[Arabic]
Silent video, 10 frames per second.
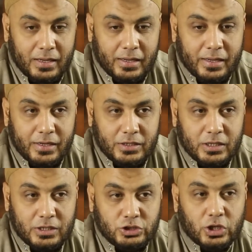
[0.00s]
آه،
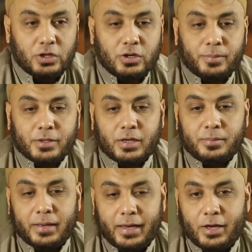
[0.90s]
آه، شهر
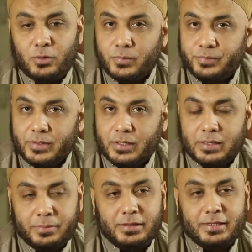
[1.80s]
رمضان بحاله
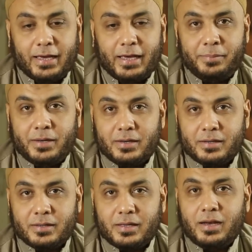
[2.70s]
طب انت حامل
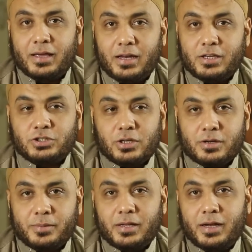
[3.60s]
جالك عليك شهر
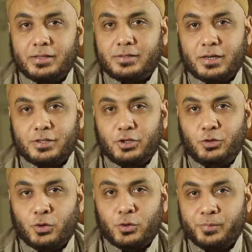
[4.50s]
رمضان قد 30
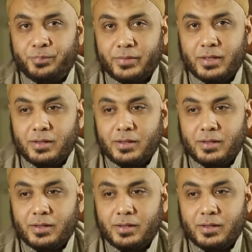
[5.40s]
يوم